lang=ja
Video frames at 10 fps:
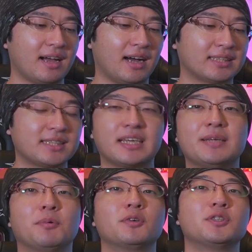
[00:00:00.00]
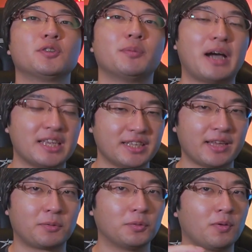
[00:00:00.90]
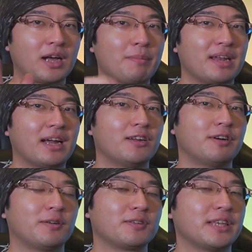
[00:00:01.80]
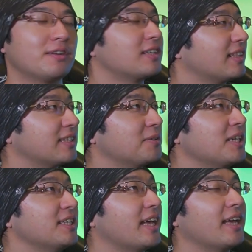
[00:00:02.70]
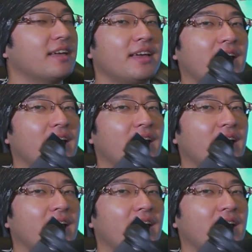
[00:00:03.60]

あ、確かに僕ちょっと前にね、このカメラアルファ6 0 0 0買った時にね、